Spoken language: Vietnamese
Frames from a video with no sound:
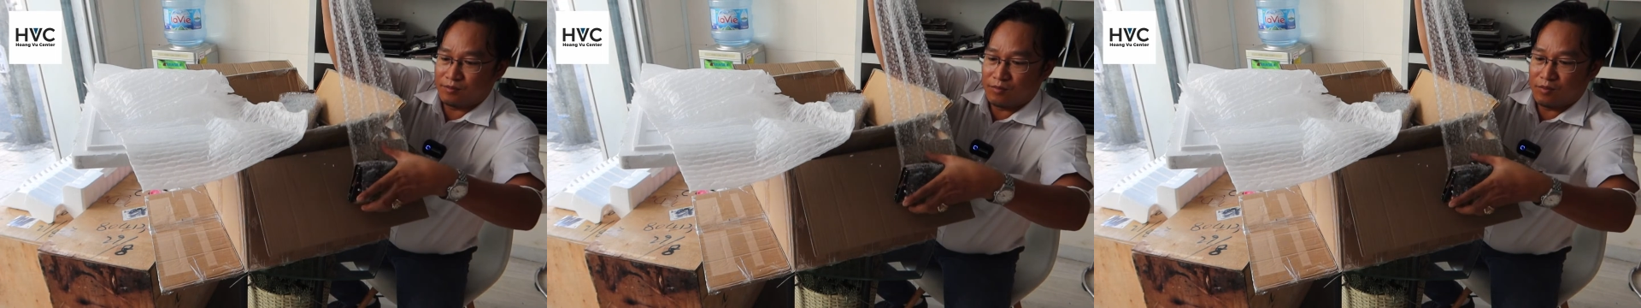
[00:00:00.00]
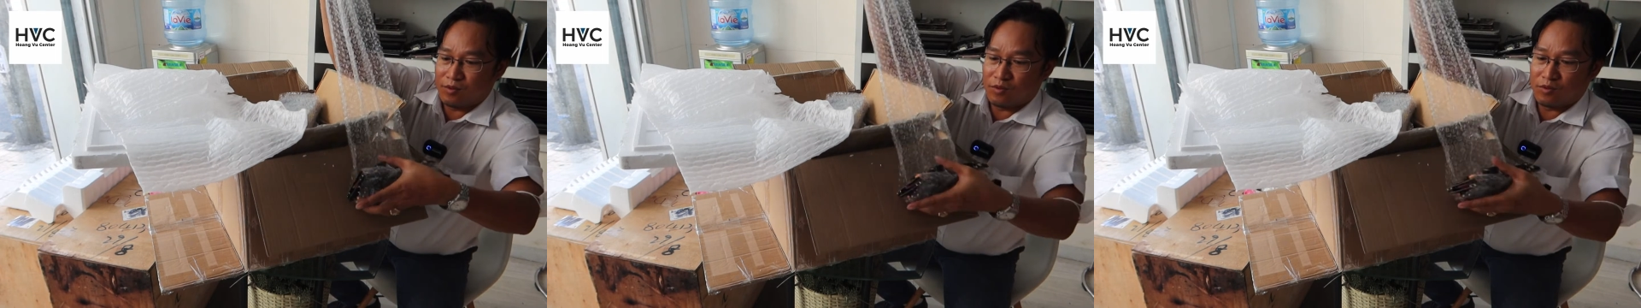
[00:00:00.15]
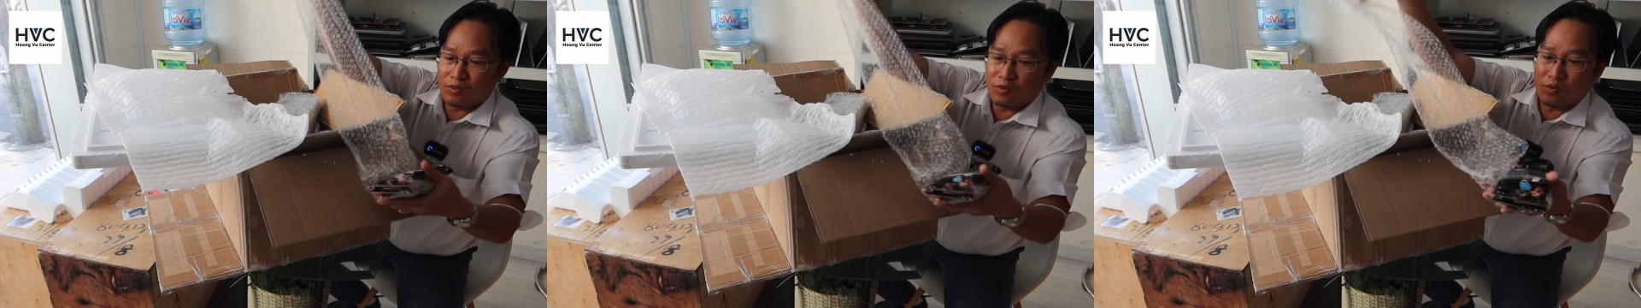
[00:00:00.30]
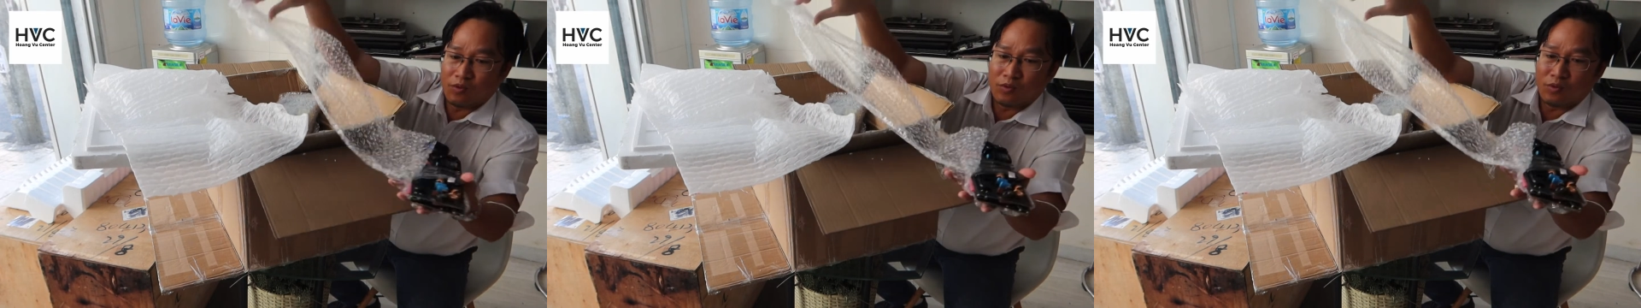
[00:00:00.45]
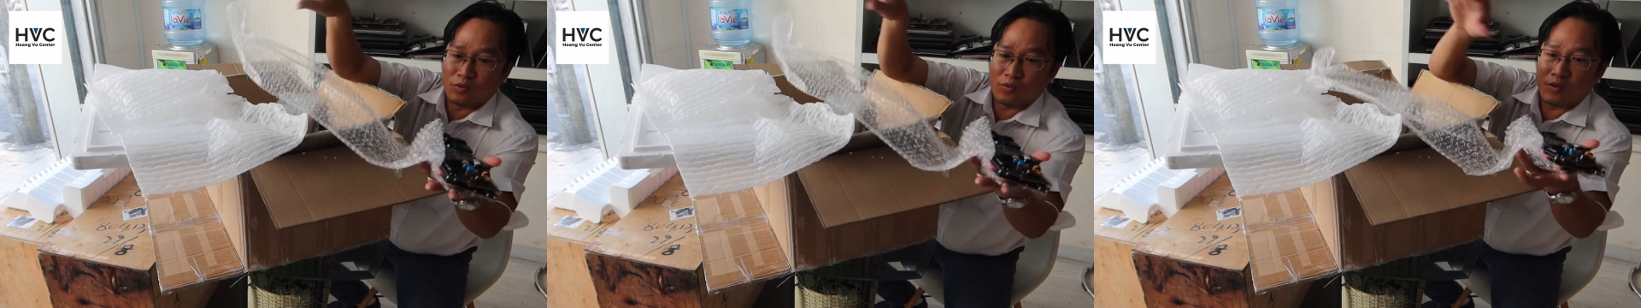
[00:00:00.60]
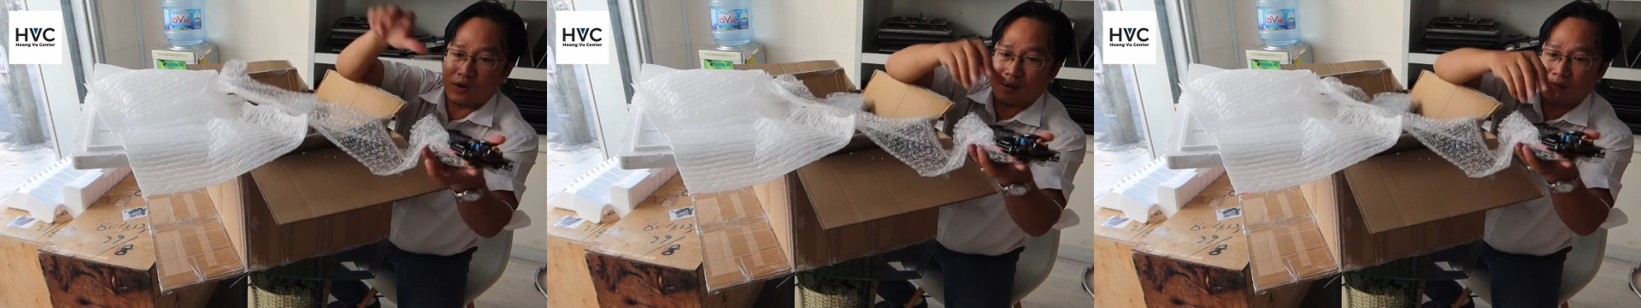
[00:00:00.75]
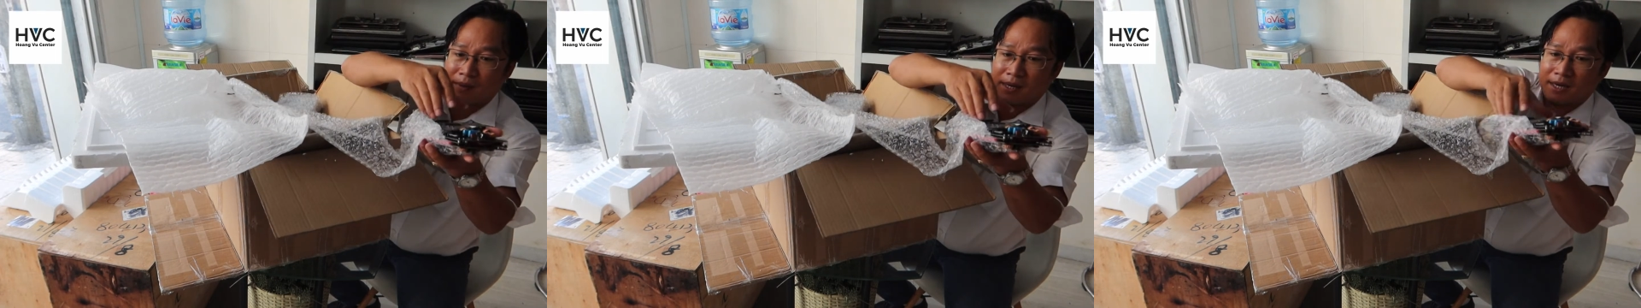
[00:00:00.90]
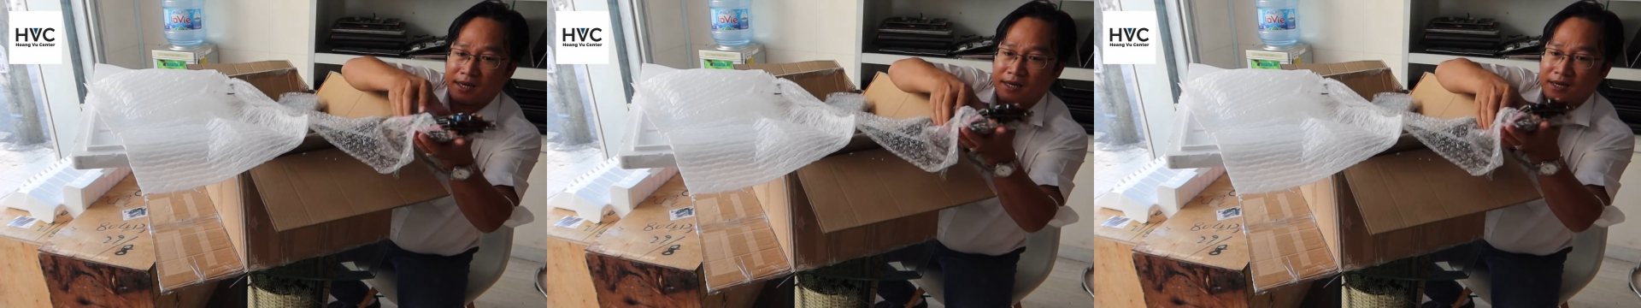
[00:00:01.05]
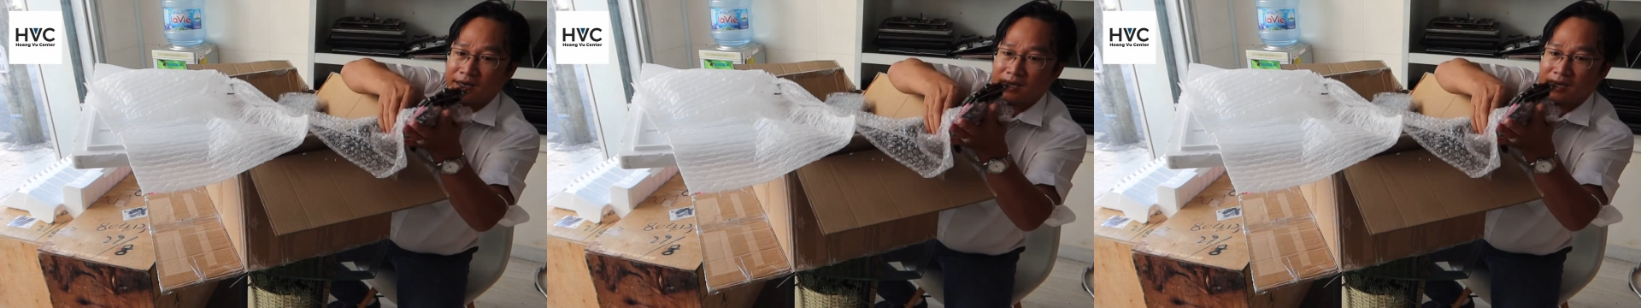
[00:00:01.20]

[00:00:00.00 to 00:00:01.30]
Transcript: bộ nguồn của iMac